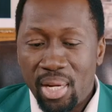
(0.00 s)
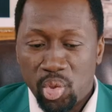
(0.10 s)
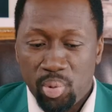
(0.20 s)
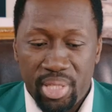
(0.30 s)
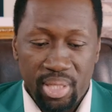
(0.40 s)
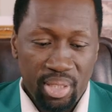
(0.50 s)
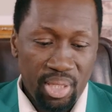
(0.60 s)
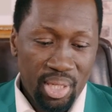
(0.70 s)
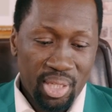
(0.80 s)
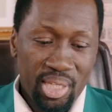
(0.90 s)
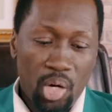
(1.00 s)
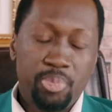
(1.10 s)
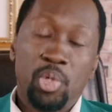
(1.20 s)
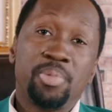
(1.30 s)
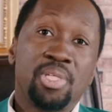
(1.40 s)
et ensuite dans le
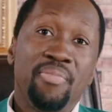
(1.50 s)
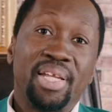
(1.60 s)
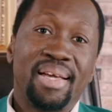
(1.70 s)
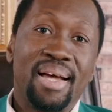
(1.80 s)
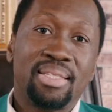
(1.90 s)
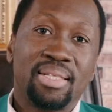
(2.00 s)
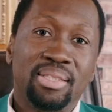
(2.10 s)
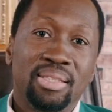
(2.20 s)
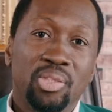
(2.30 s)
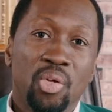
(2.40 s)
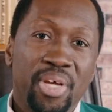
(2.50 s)
psaume 124, le